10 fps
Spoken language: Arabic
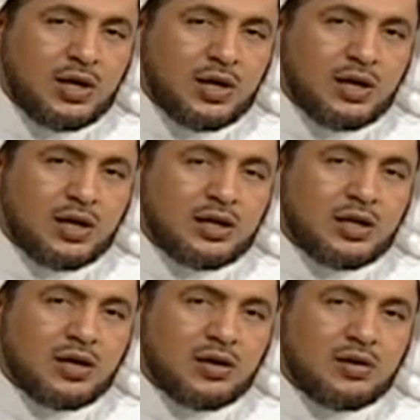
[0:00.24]
هناك
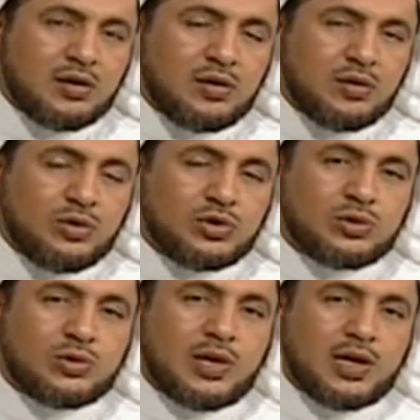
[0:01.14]
قدر
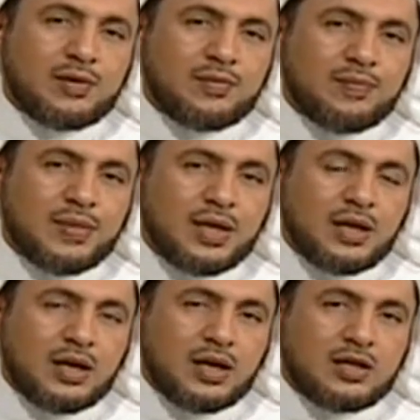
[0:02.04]
وجودنا
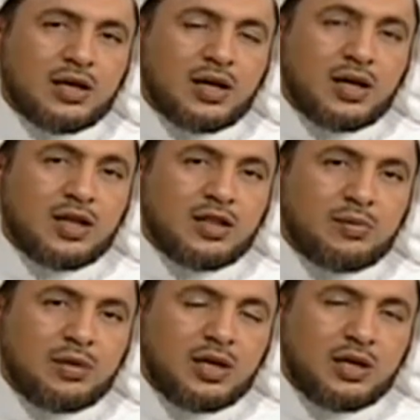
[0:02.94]
القدر
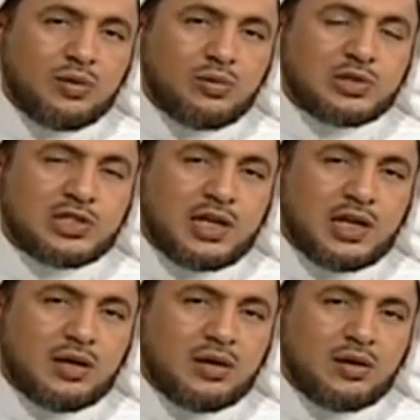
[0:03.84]
الذي به
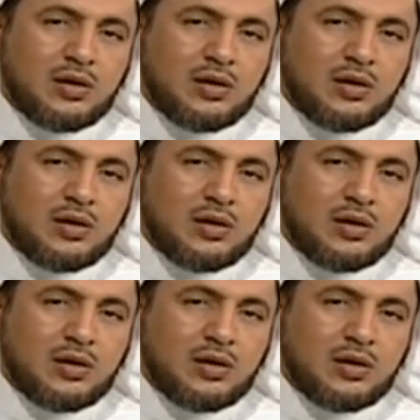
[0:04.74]
وجدنا